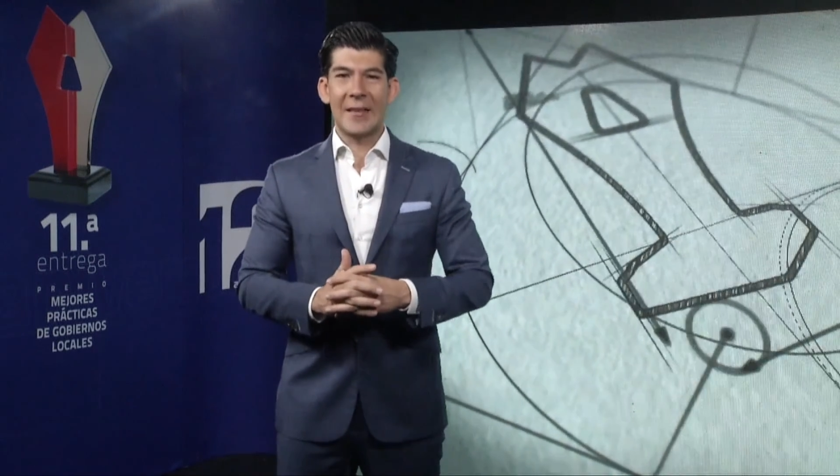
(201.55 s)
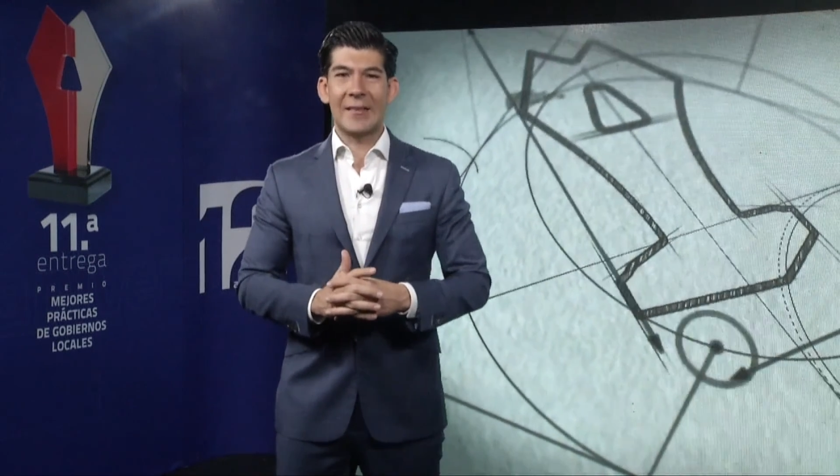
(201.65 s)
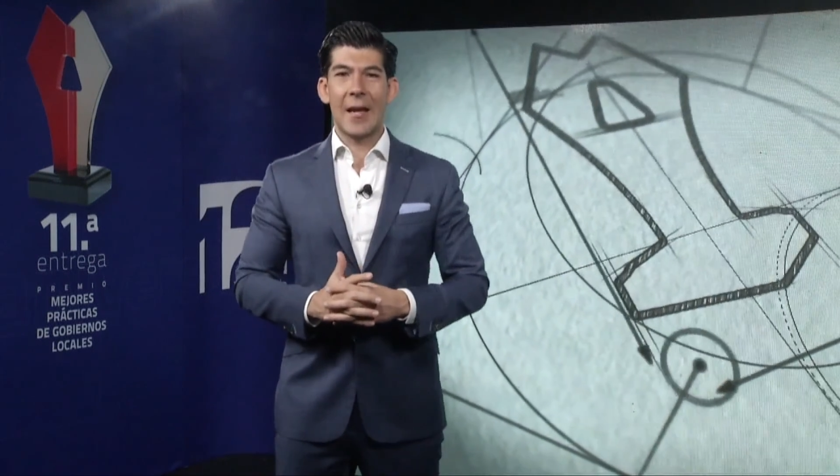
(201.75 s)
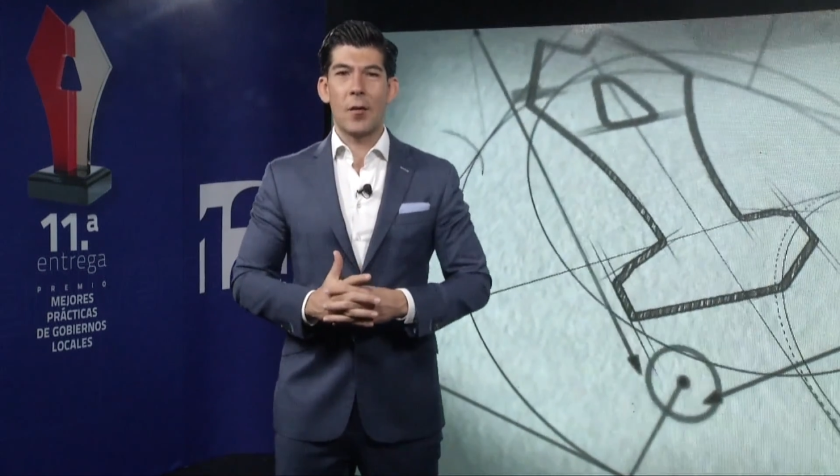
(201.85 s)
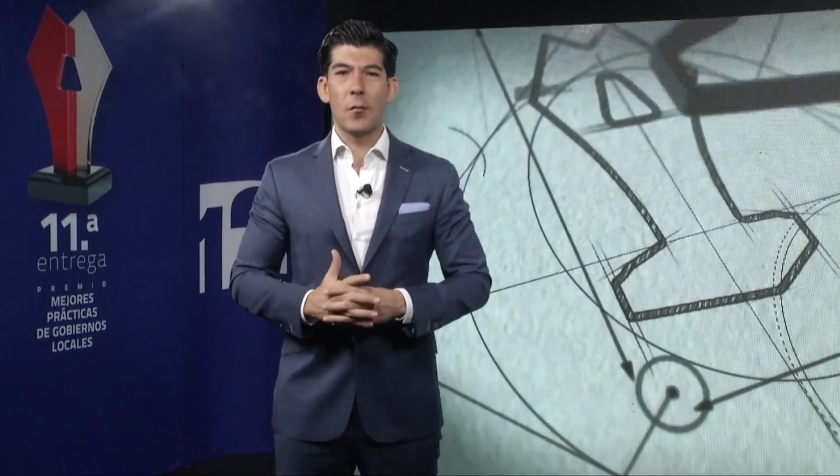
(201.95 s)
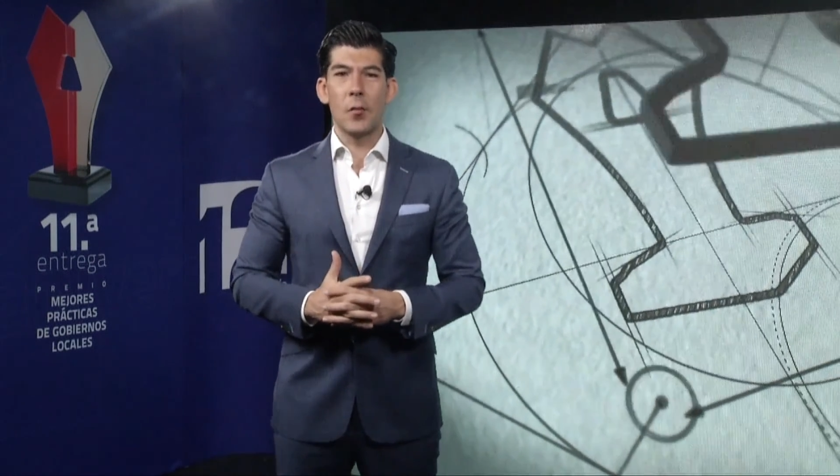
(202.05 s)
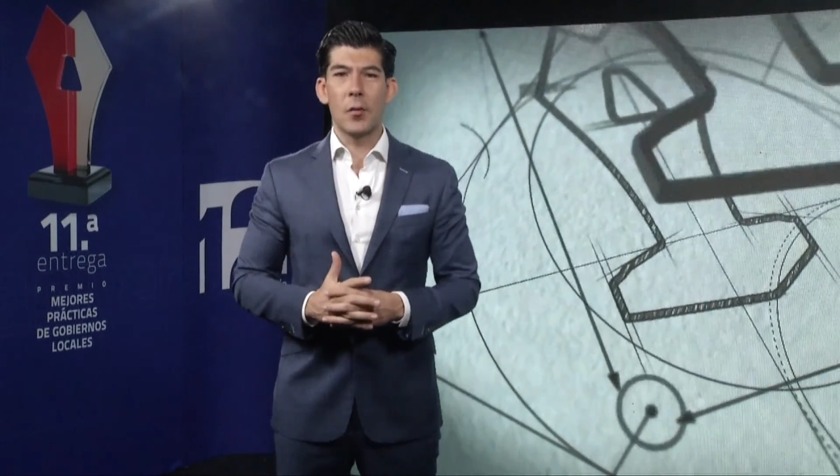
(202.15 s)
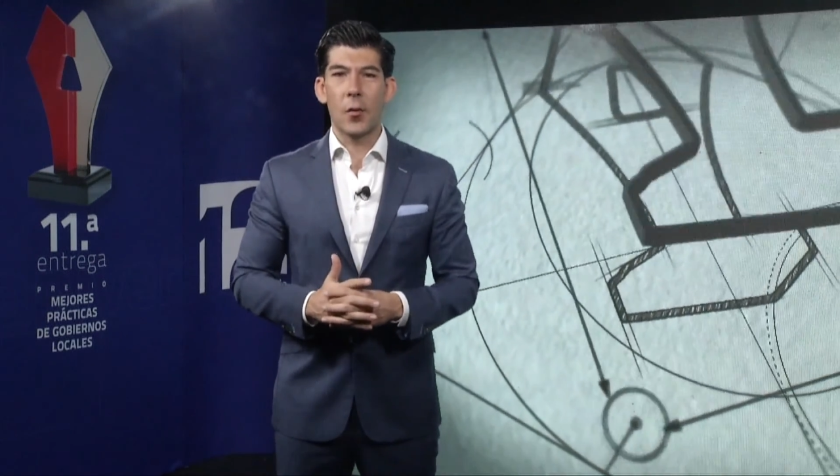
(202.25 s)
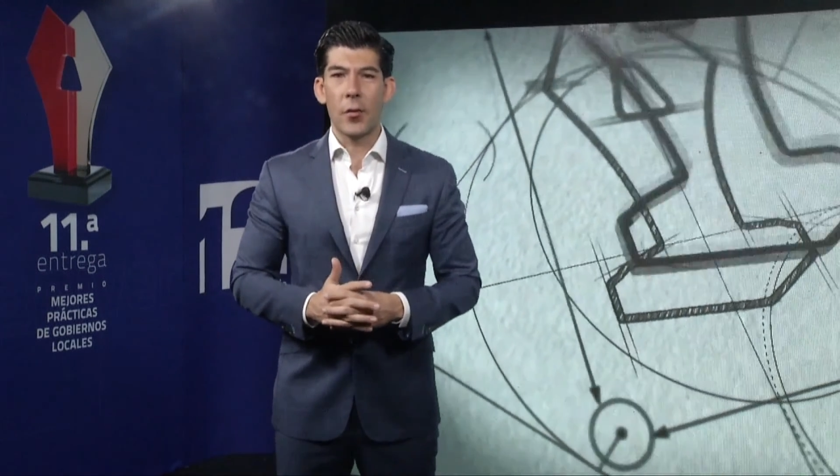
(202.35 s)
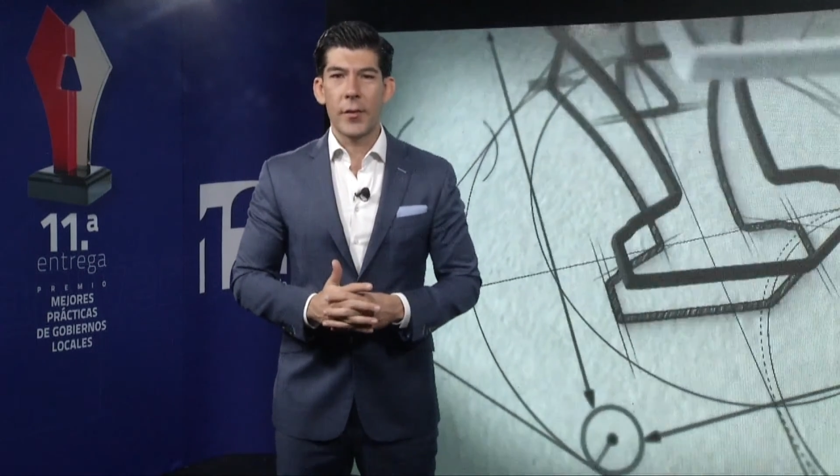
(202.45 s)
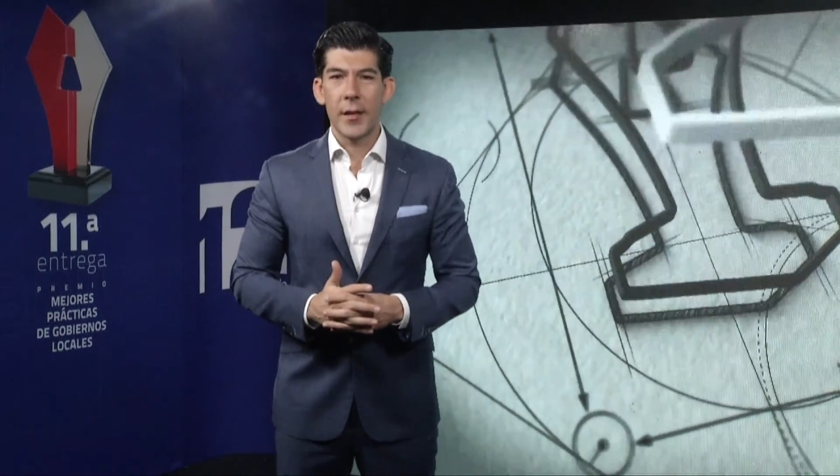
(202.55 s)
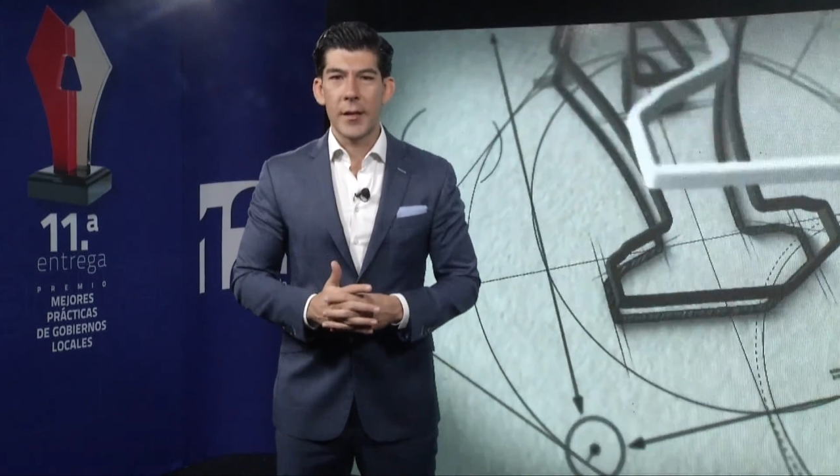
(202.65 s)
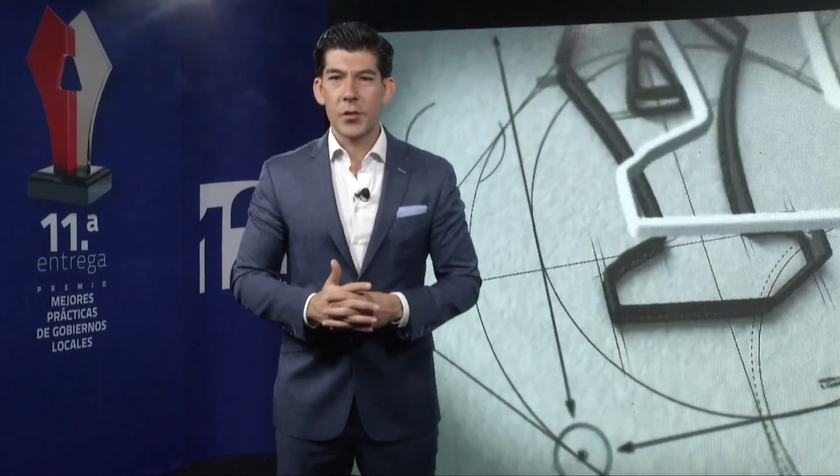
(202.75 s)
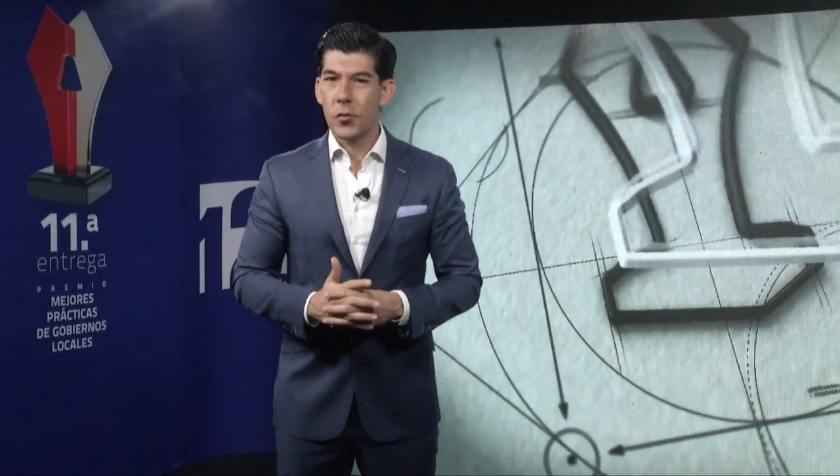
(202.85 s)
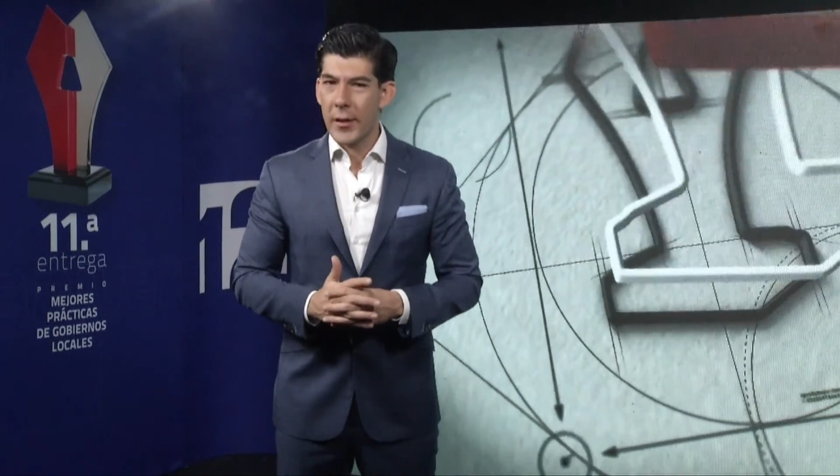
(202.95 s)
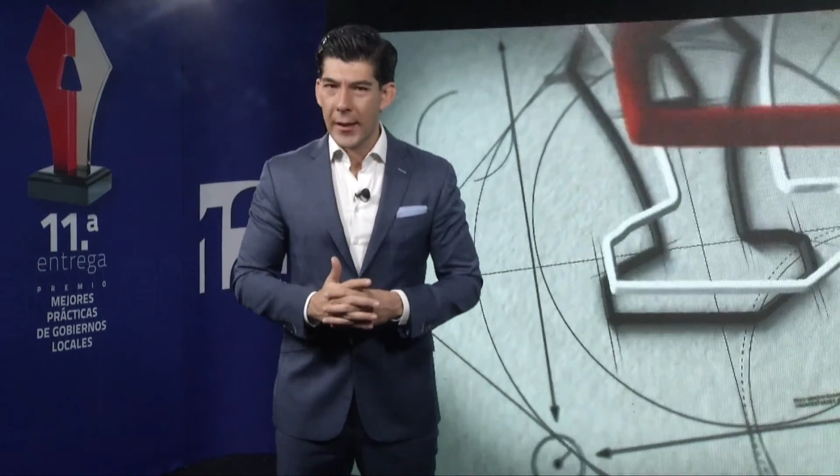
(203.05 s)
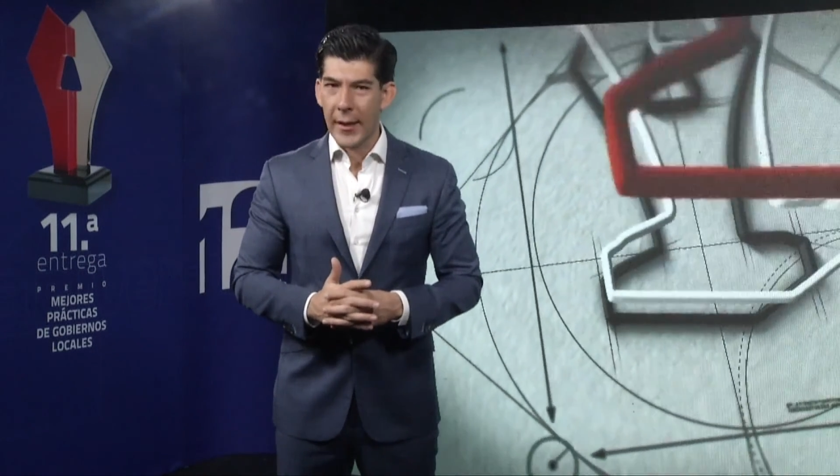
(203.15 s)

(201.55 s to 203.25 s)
Tlajomulco de Zúñiga,